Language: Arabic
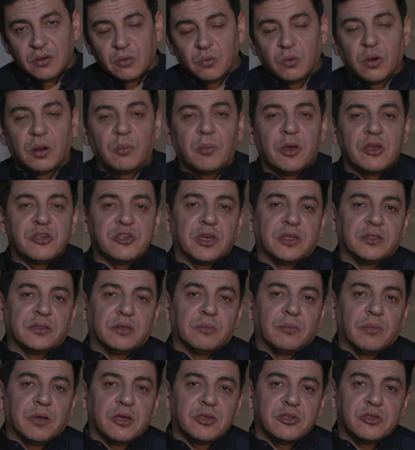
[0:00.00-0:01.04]

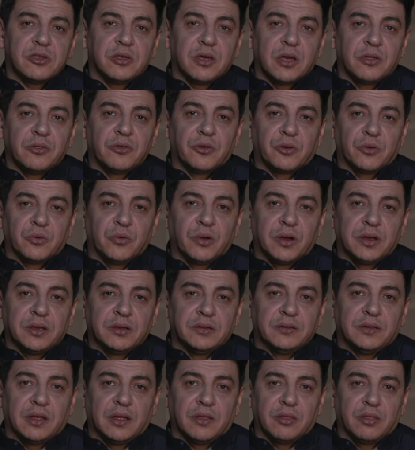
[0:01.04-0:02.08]
ومشت مشيا
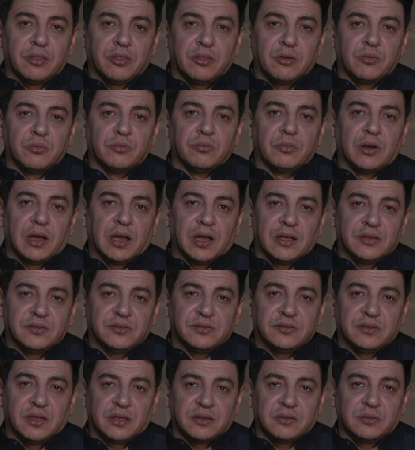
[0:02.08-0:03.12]
رويدا ثم
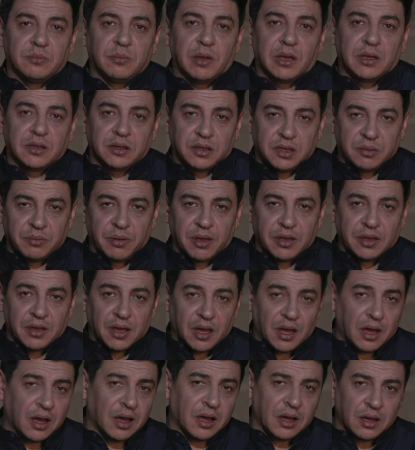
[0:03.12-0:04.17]
هزت
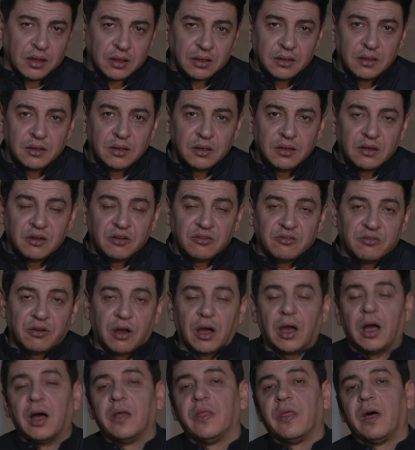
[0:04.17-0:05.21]
منكبيها
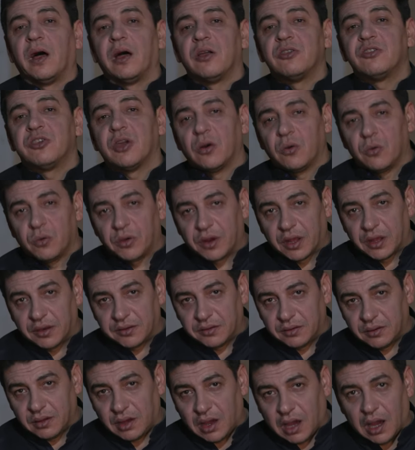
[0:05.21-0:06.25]
فقضى
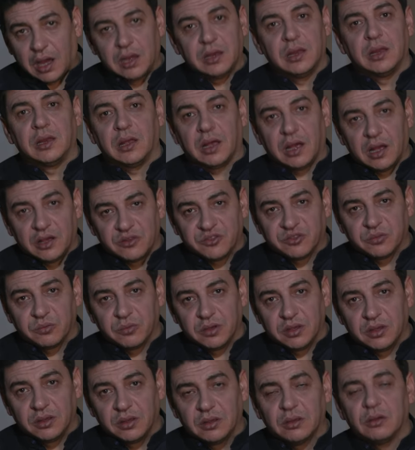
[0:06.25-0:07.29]
جورا على
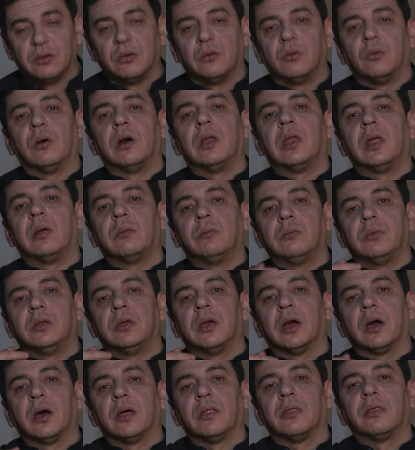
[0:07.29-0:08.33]
الخصم ولم
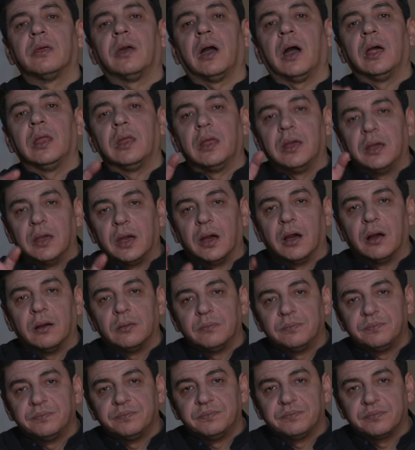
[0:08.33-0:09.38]
يقض عليها
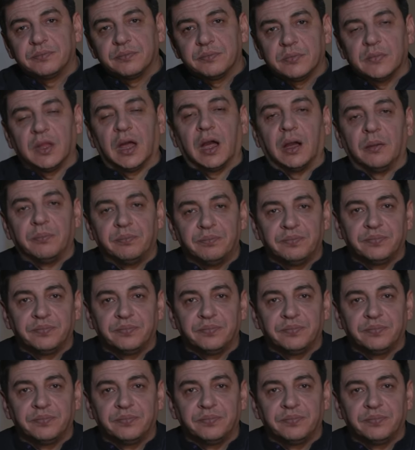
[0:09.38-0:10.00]
نعم